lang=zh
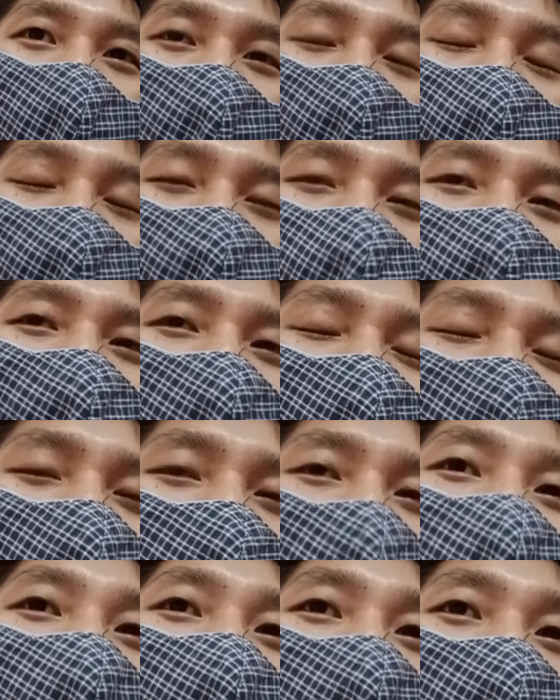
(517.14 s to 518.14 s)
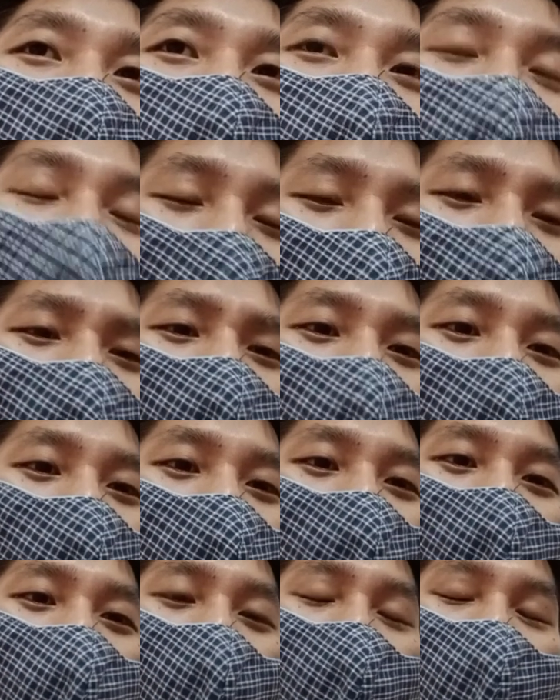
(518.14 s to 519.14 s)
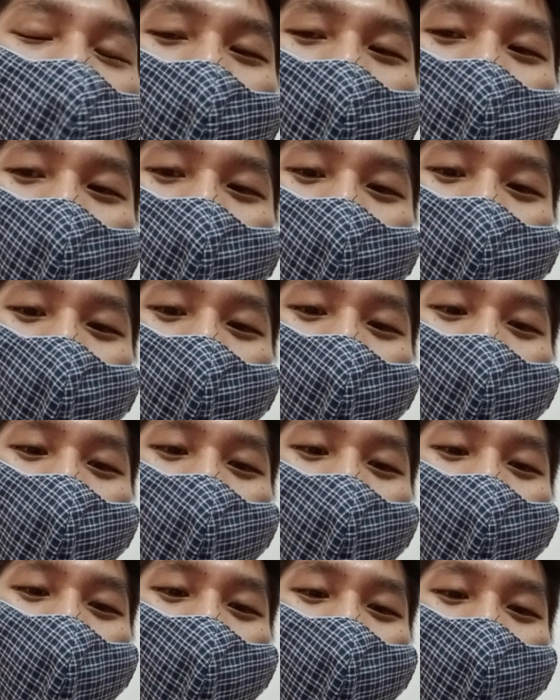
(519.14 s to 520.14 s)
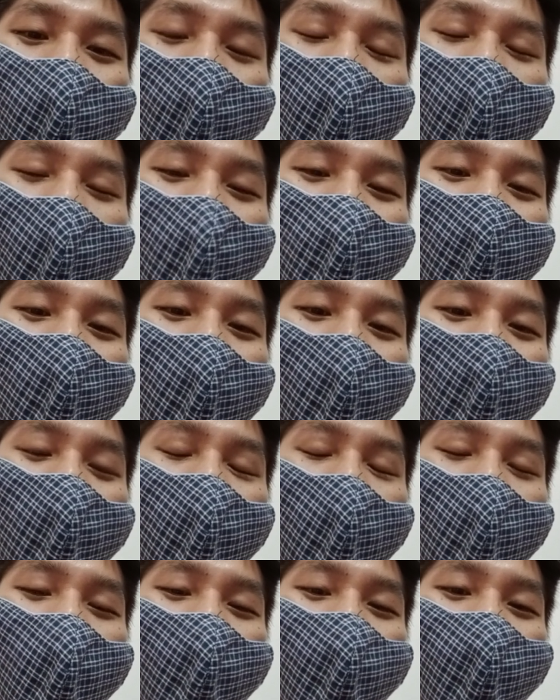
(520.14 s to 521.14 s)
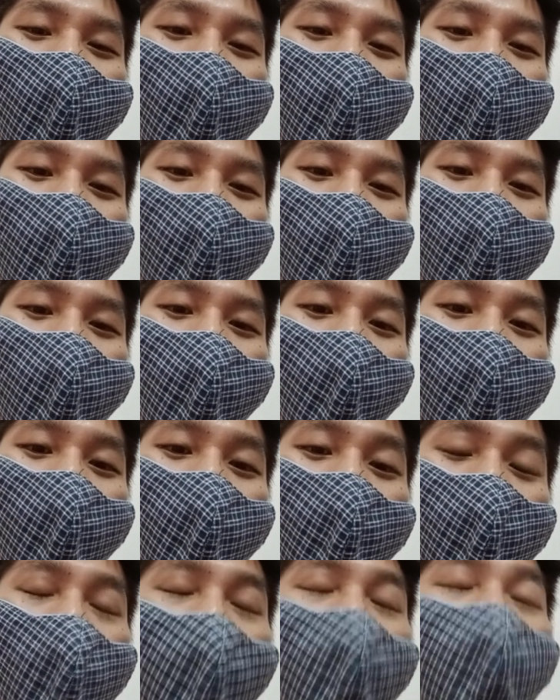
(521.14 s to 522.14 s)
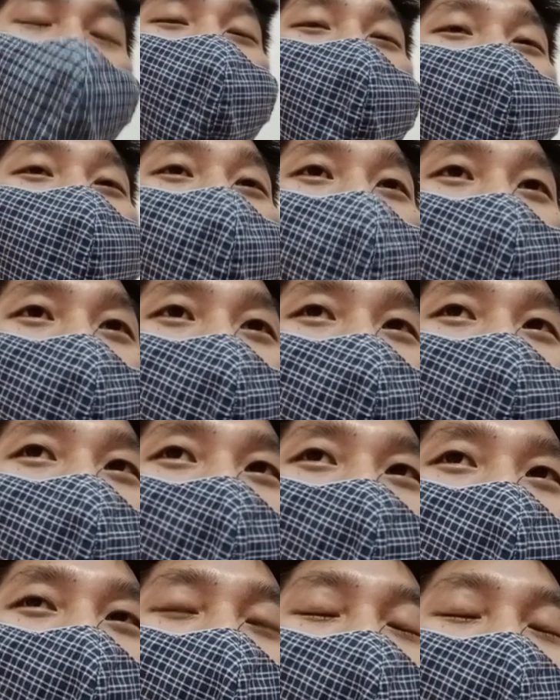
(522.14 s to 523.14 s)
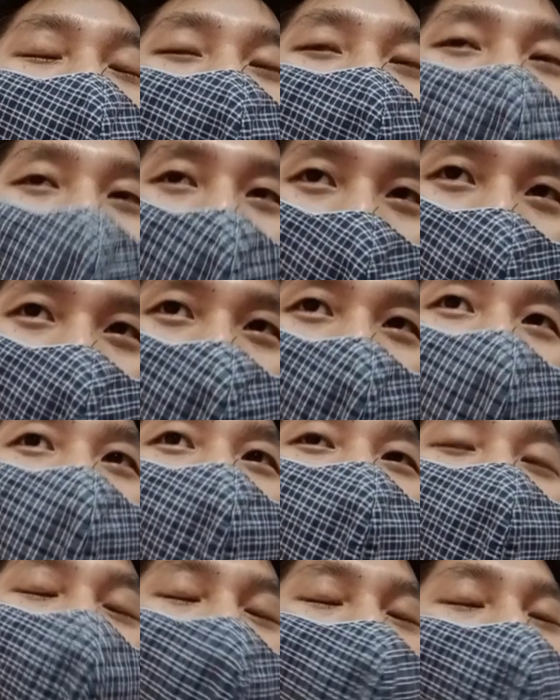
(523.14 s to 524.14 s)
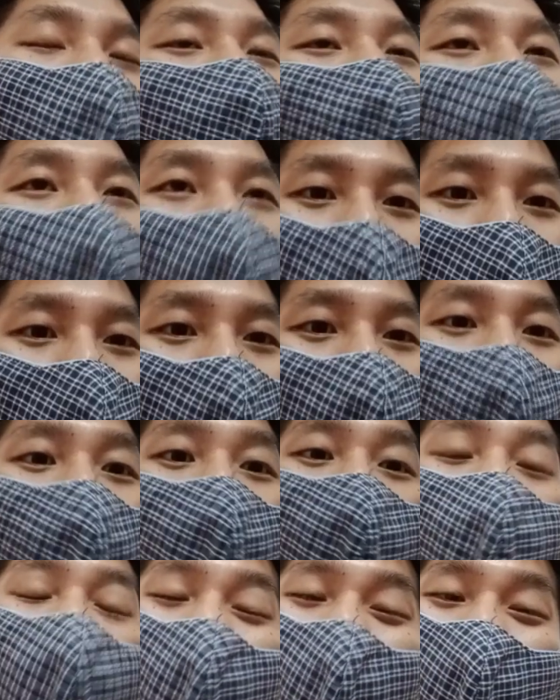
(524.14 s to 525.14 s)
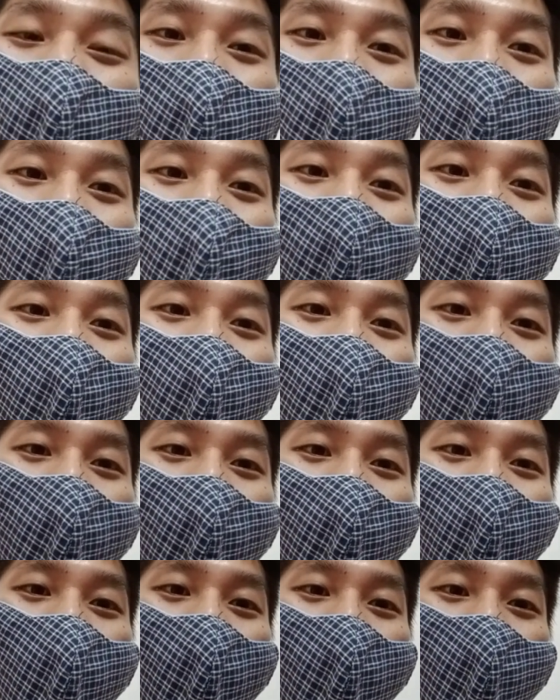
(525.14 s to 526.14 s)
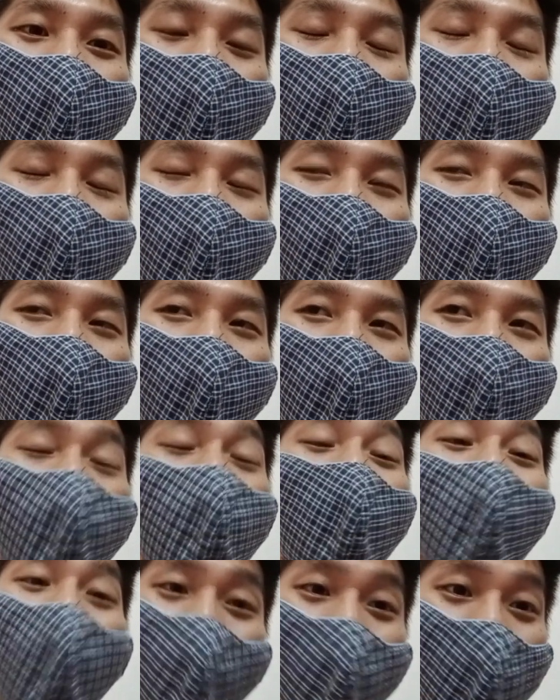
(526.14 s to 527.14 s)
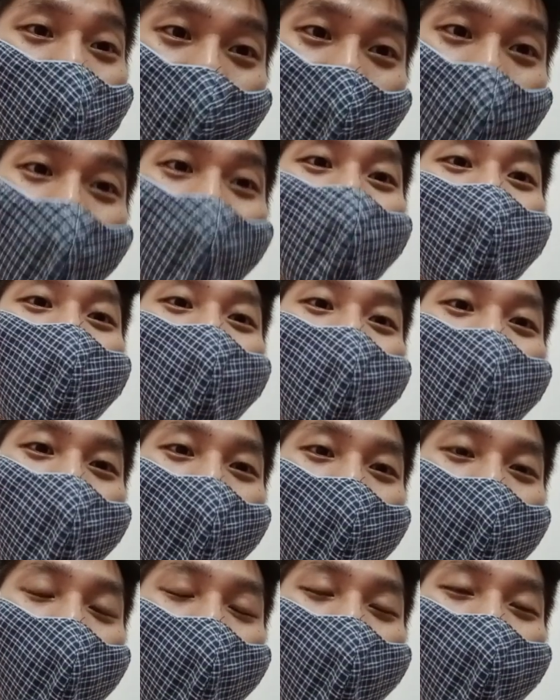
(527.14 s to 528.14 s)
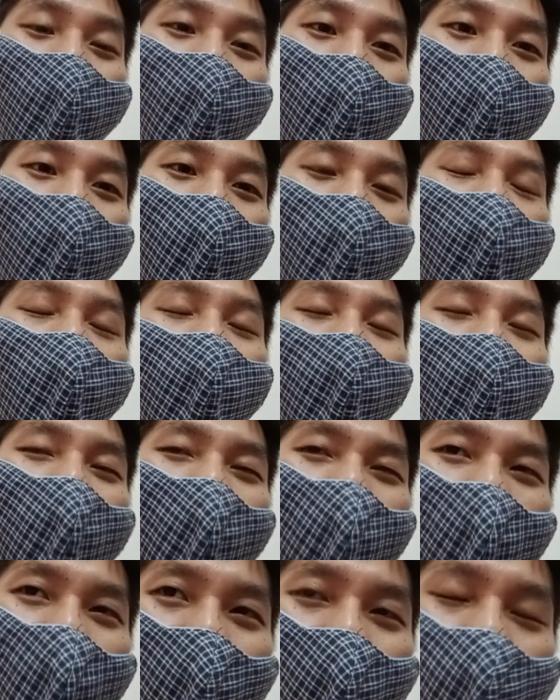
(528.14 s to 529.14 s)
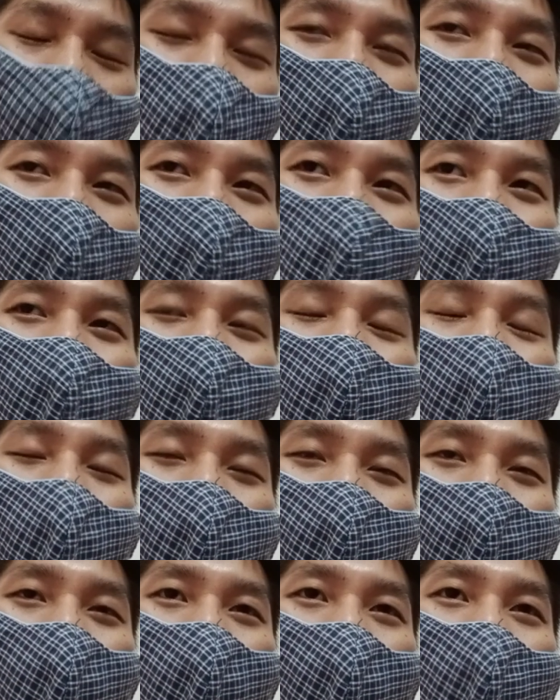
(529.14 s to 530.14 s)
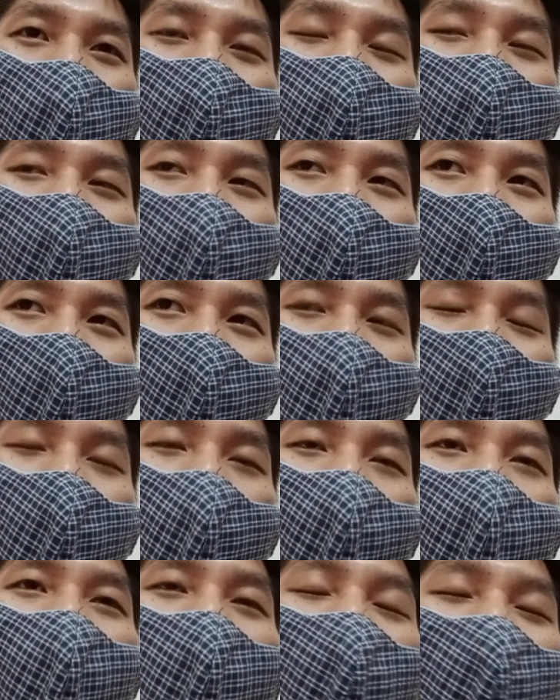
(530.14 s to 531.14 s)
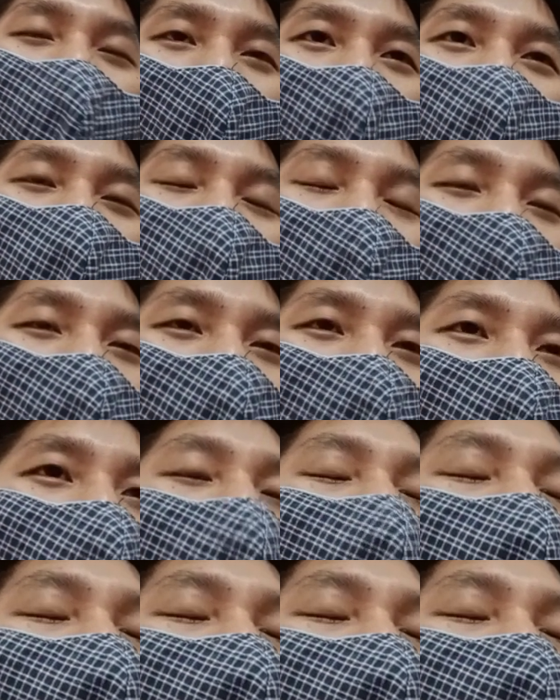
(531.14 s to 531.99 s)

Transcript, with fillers: 就影响那个质量。我是希望现在是马来西亚，现在全球就是。马来西亚的榴莲是出名，就是出名在它的，呃，就是好吃嘛。哦，对于榴榴莲爱好者来讲是好吃，但是不要为了量产而，